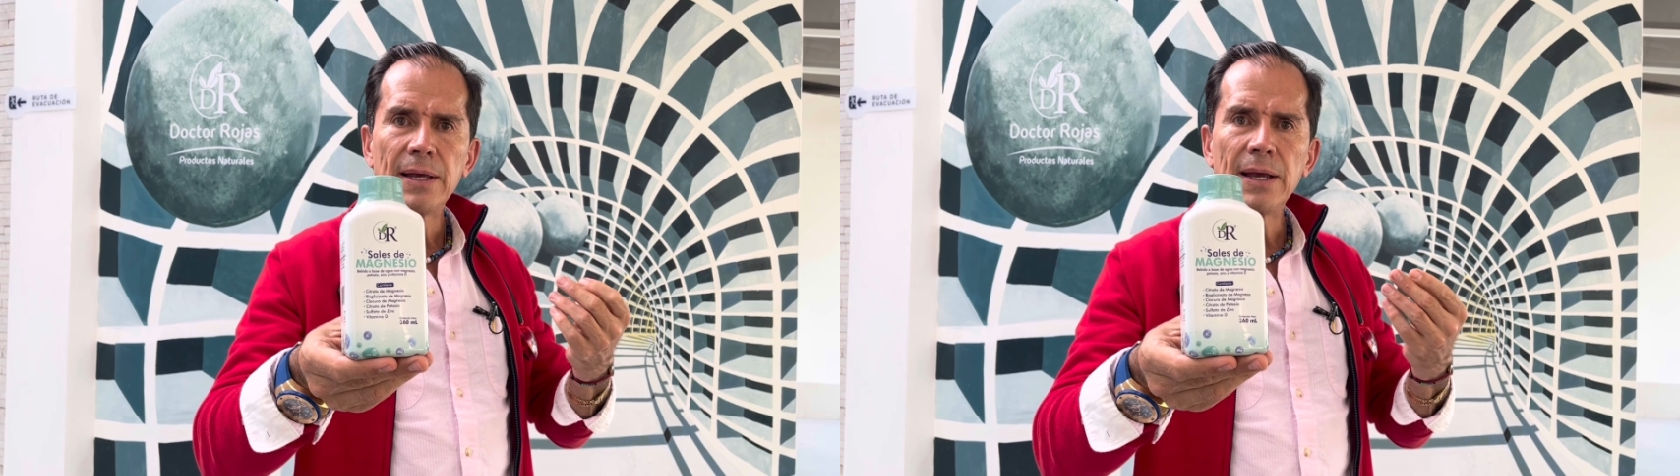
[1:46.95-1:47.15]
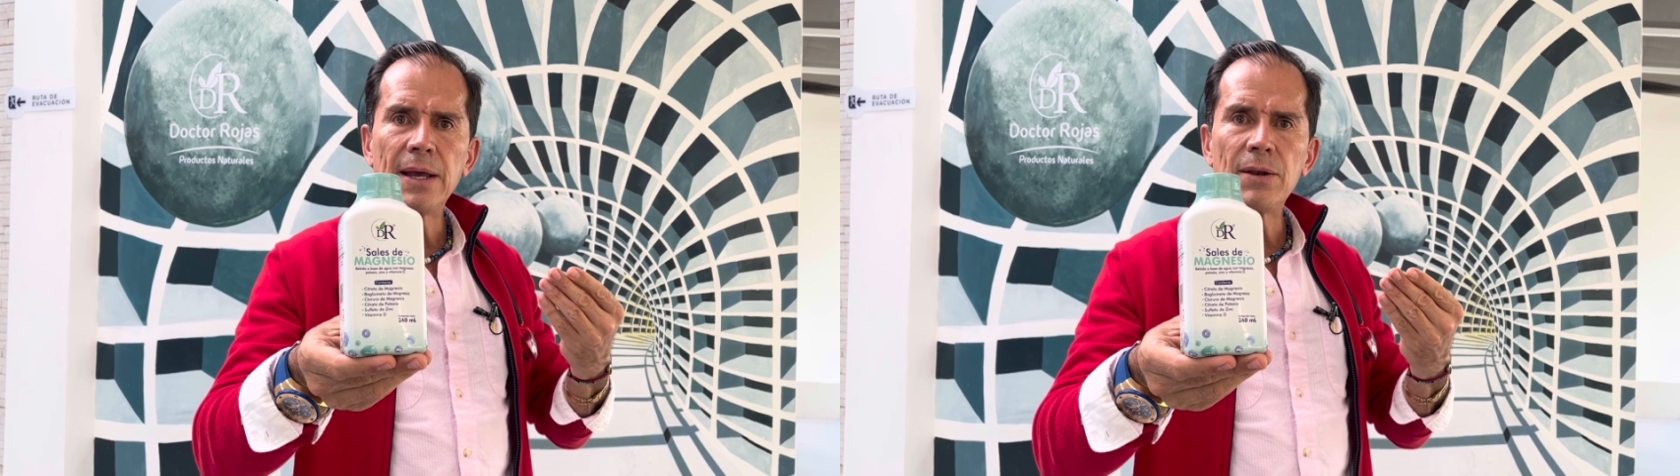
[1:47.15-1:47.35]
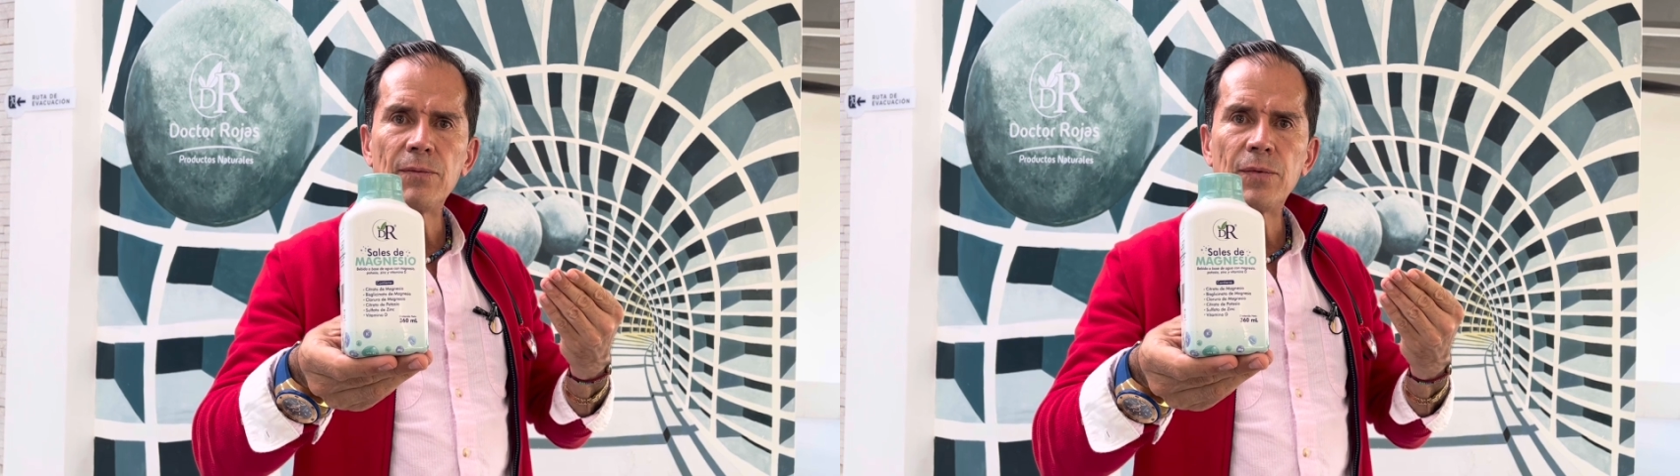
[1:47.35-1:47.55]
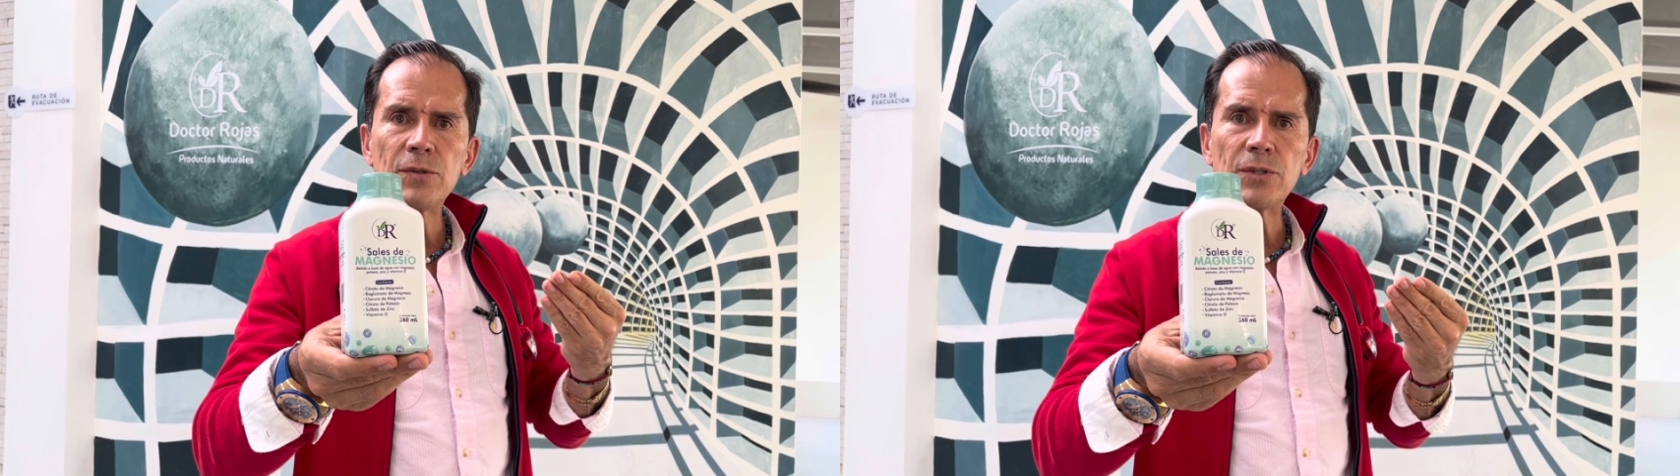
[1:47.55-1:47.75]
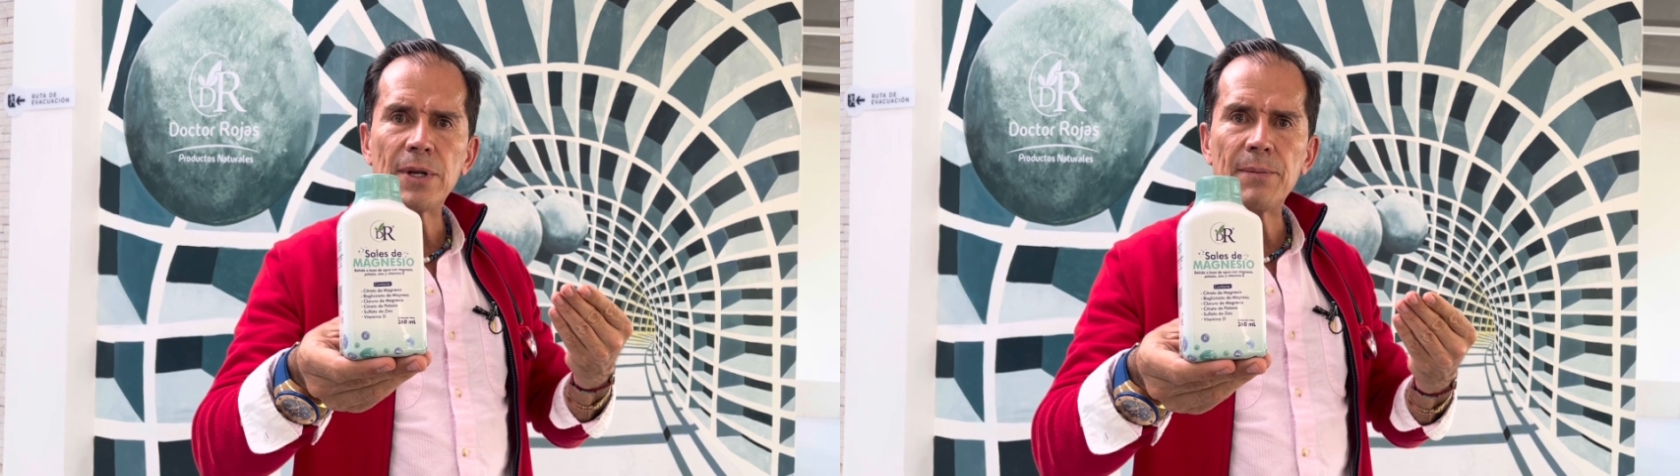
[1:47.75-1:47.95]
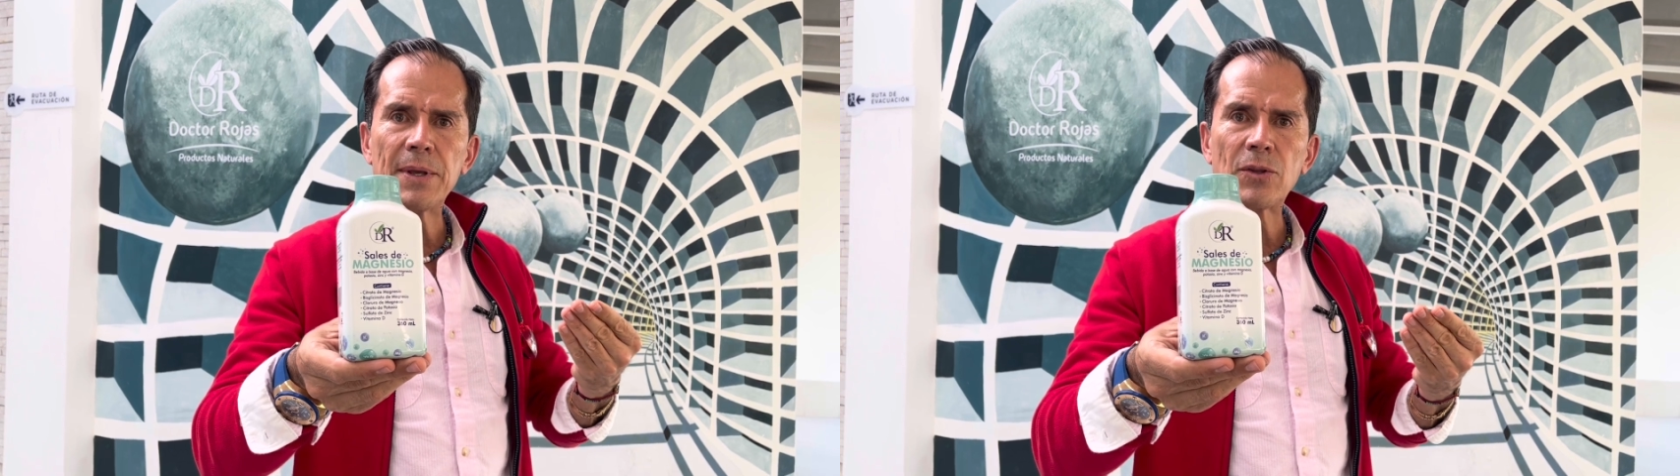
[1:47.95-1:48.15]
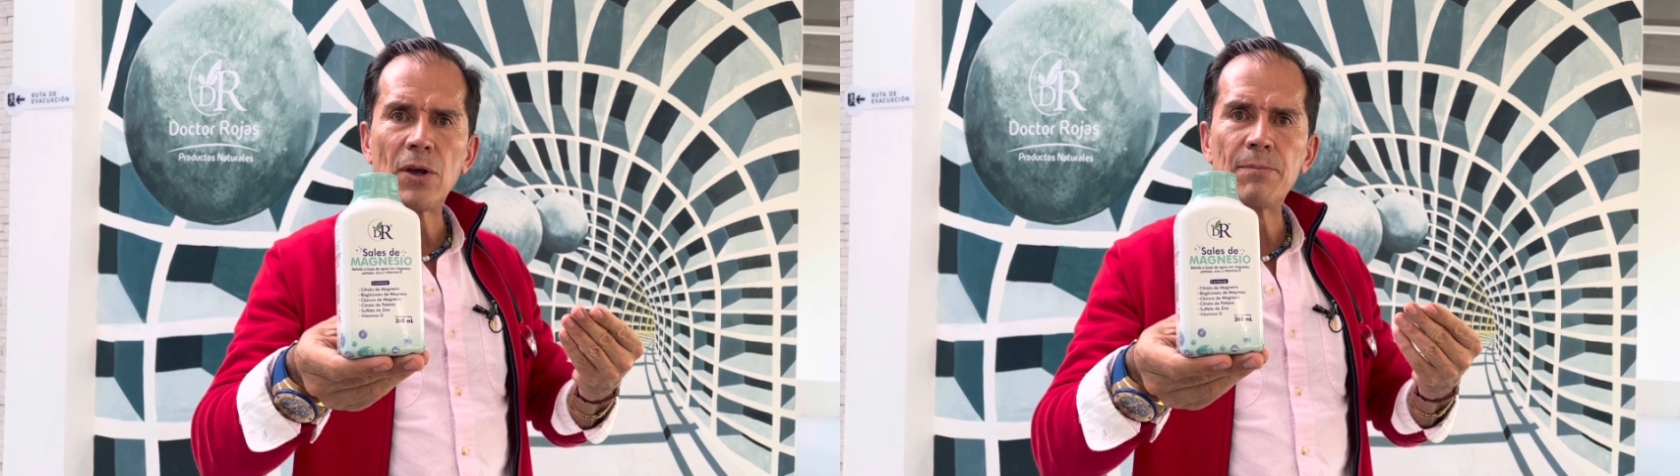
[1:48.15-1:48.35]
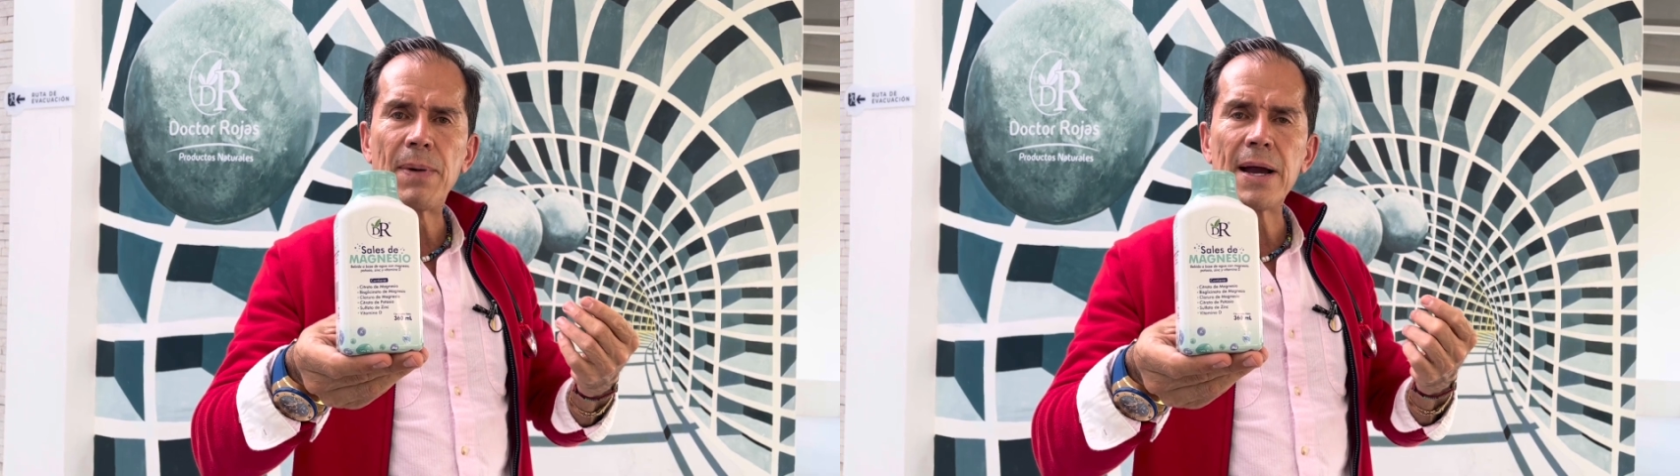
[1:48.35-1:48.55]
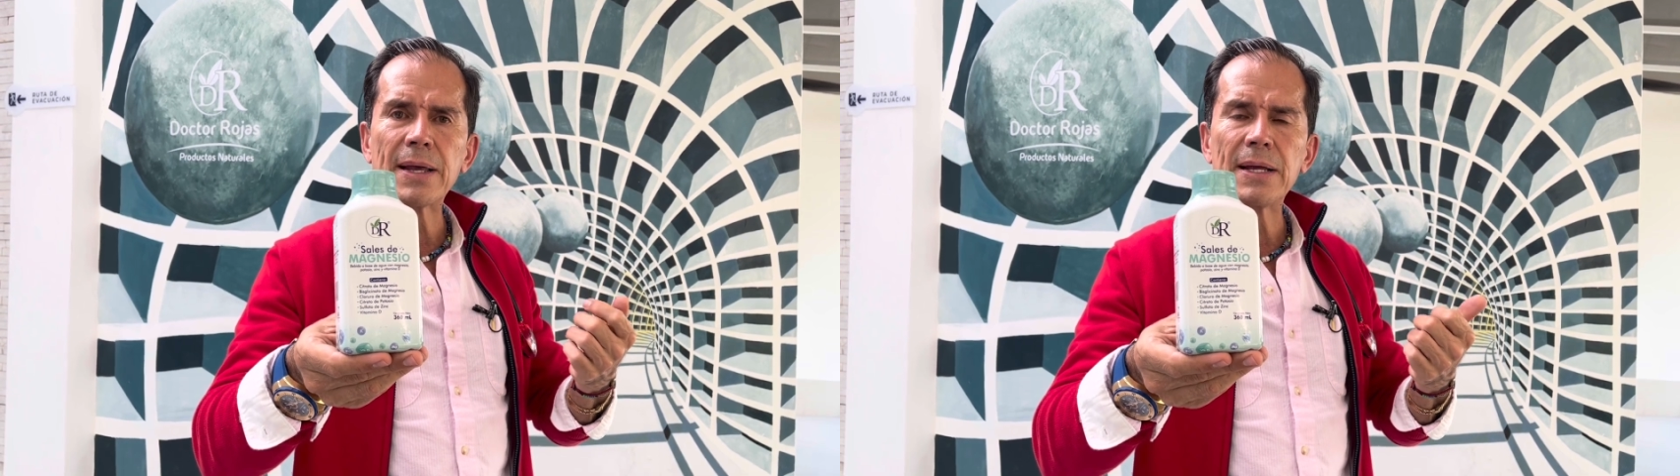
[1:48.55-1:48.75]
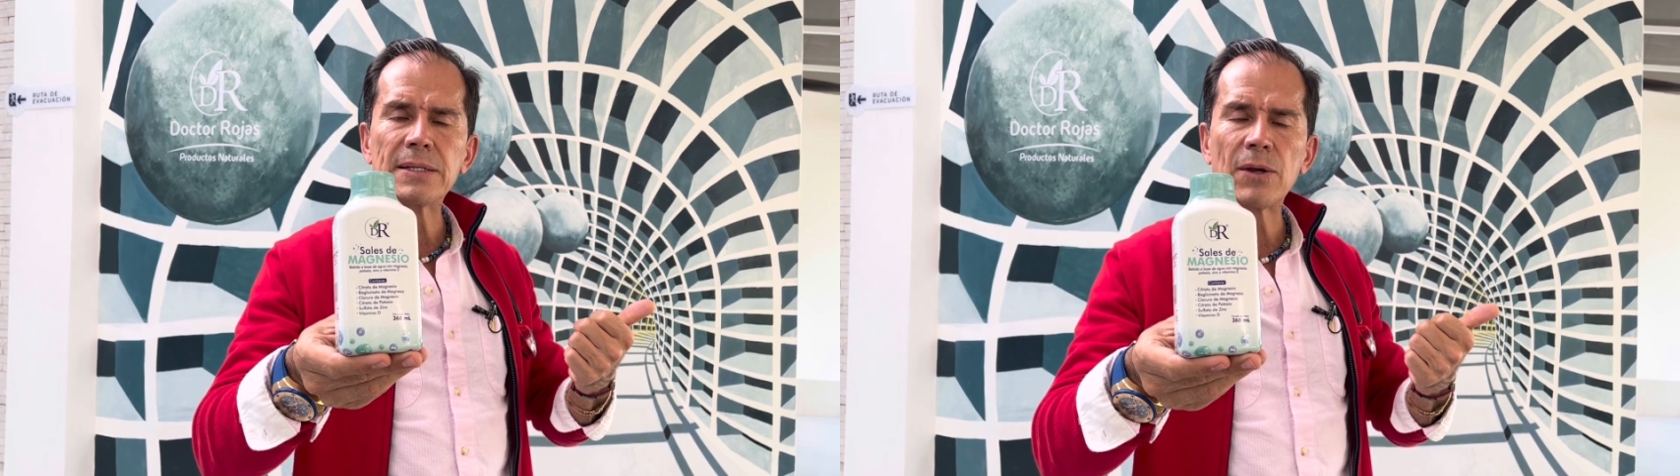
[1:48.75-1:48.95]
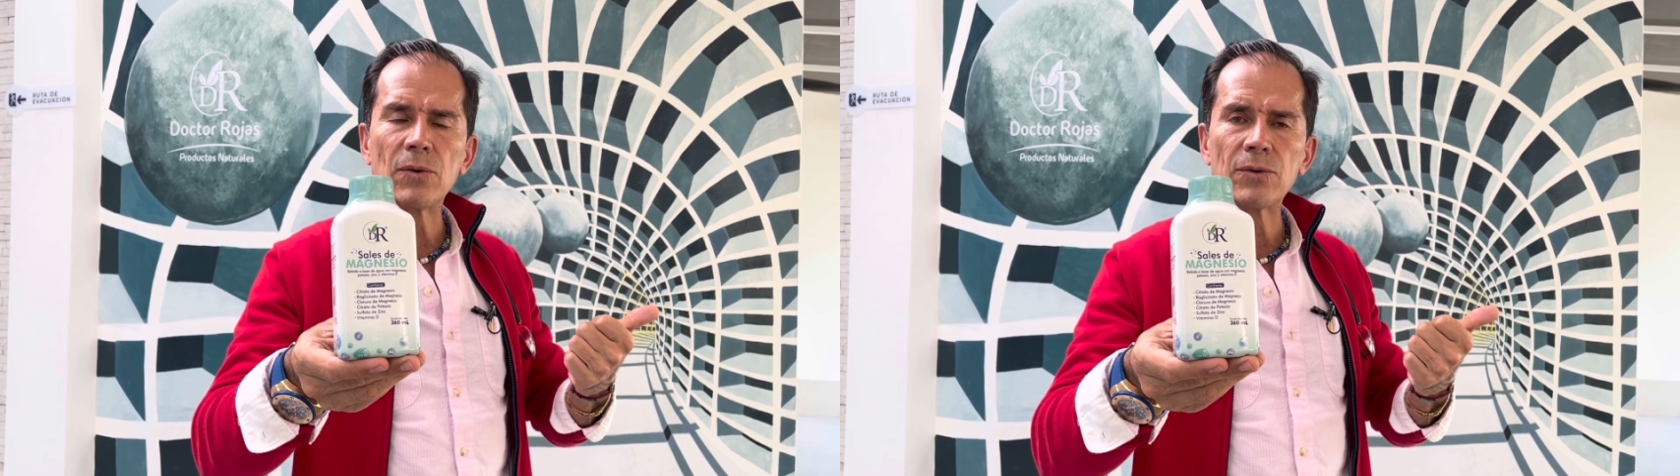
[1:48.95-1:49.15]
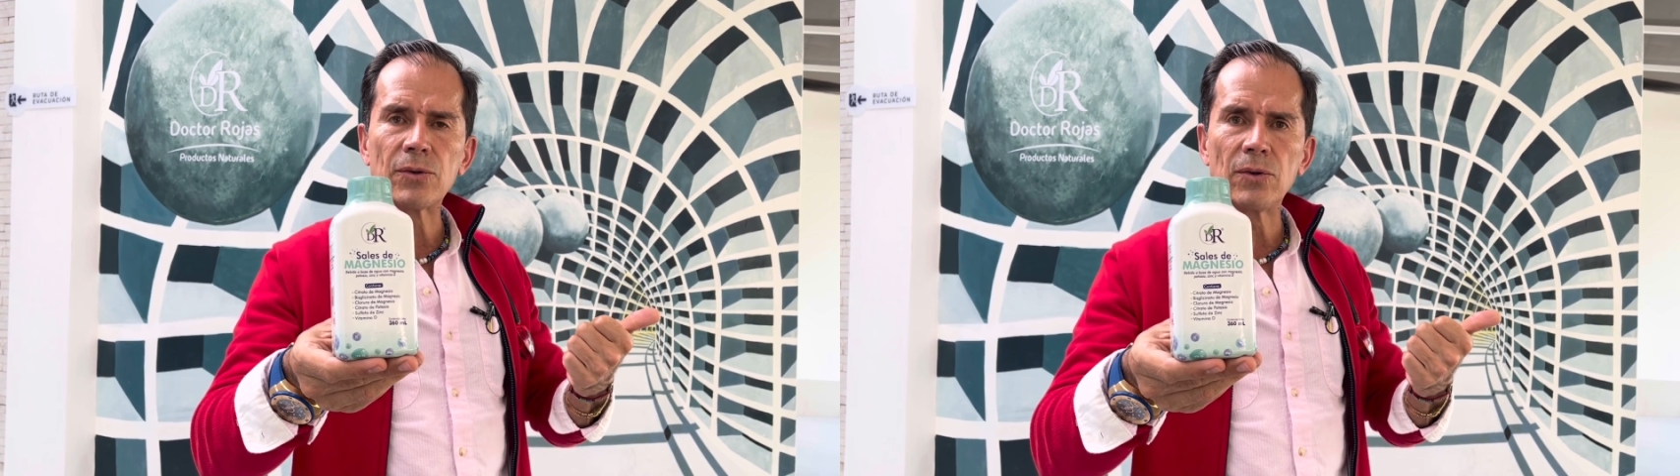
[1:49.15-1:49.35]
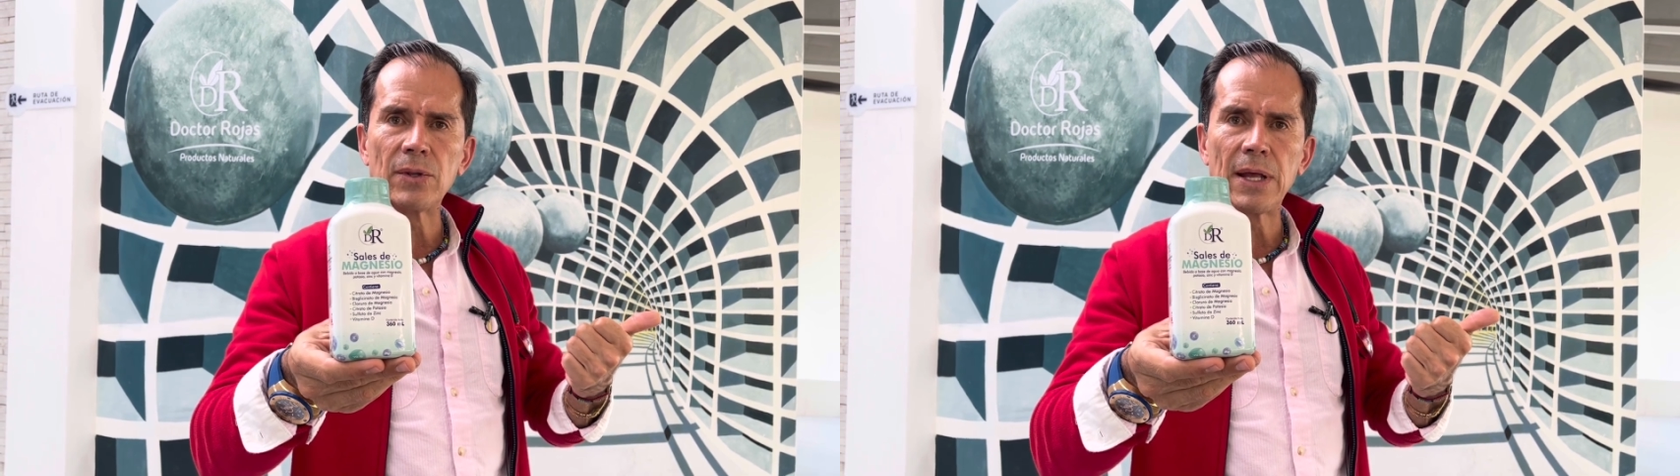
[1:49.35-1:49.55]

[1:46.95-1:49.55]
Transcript: el funcionamiento del páncreas y control